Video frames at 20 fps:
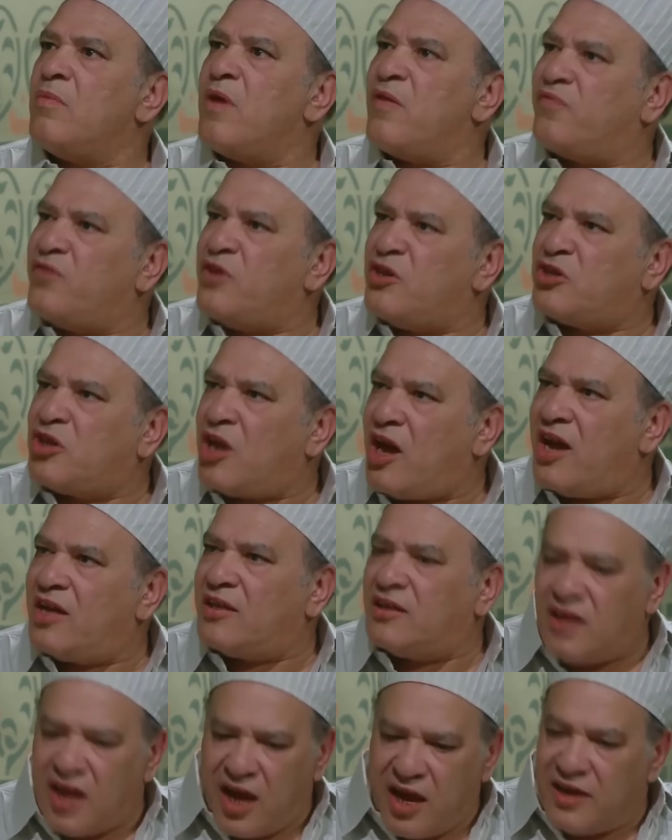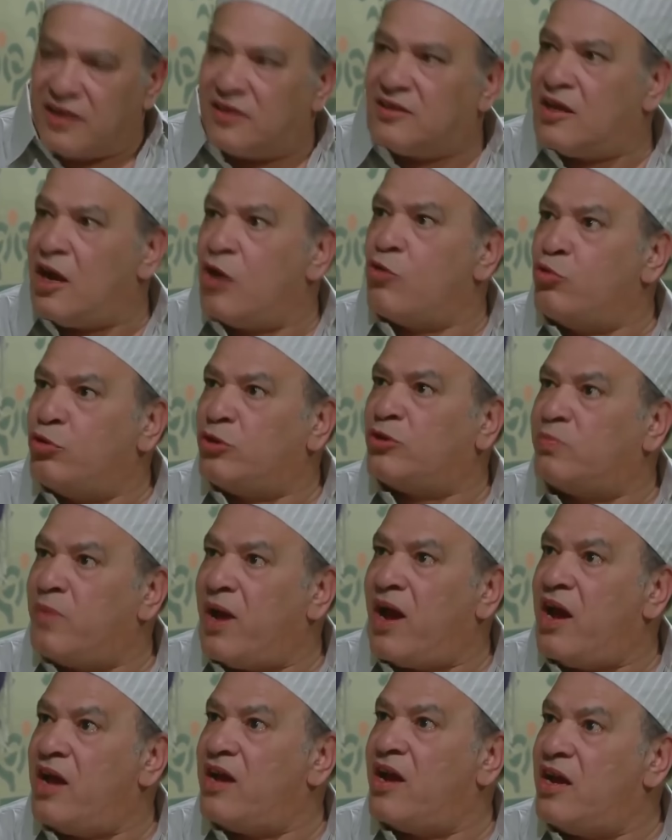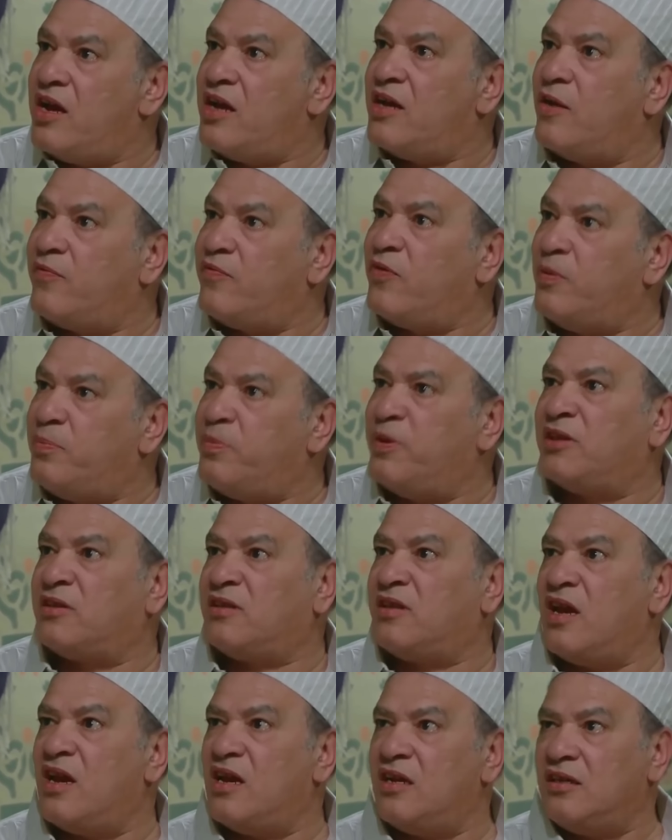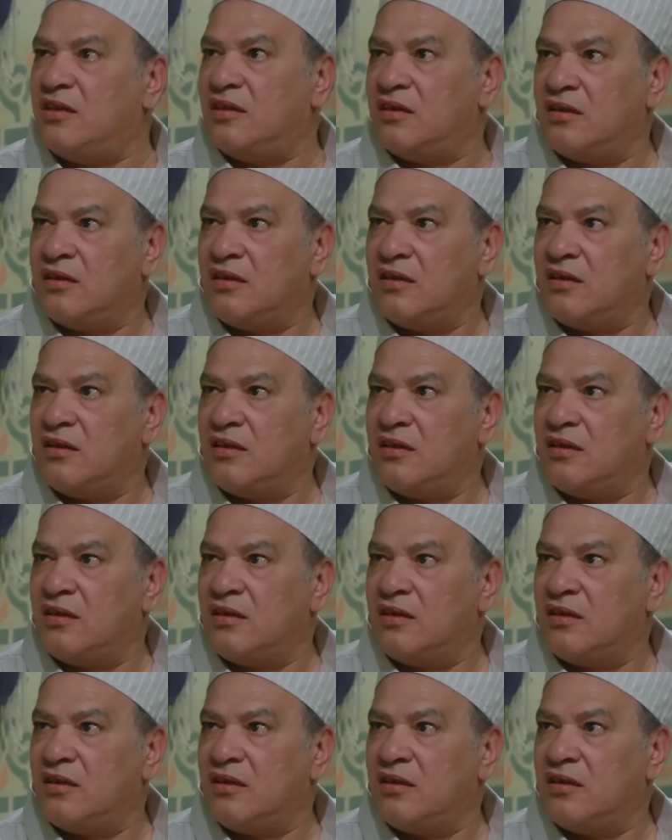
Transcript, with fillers: مفيش حد هيتجوز معايا هنا في البيت تاني